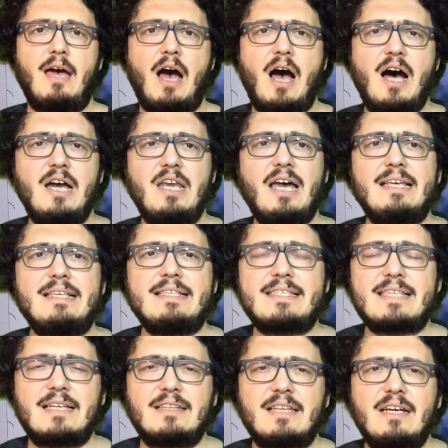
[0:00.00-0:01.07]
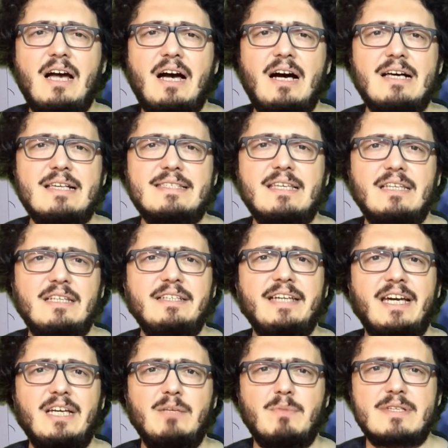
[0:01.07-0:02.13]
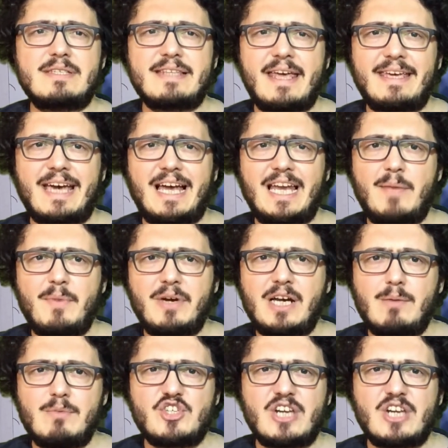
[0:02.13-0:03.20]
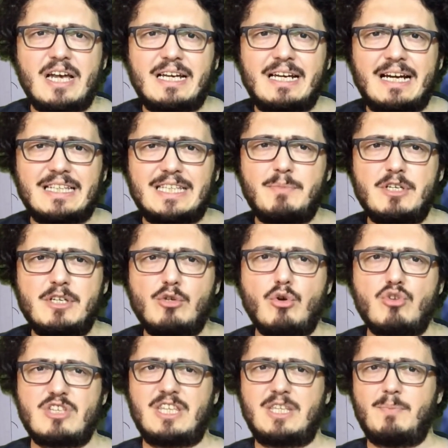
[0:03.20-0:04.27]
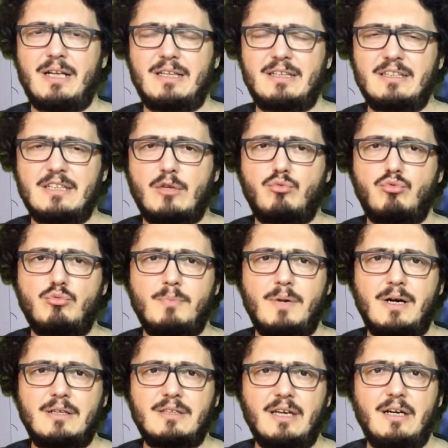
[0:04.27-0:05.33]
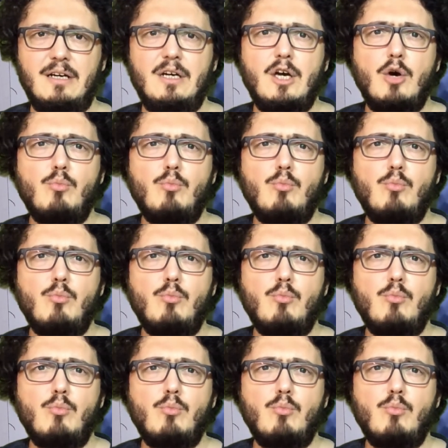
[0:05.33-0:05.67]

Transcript: hala insanlar hastalığın yayılmasını engellemek amacıyla katı bir gözetim altında tutulmakta.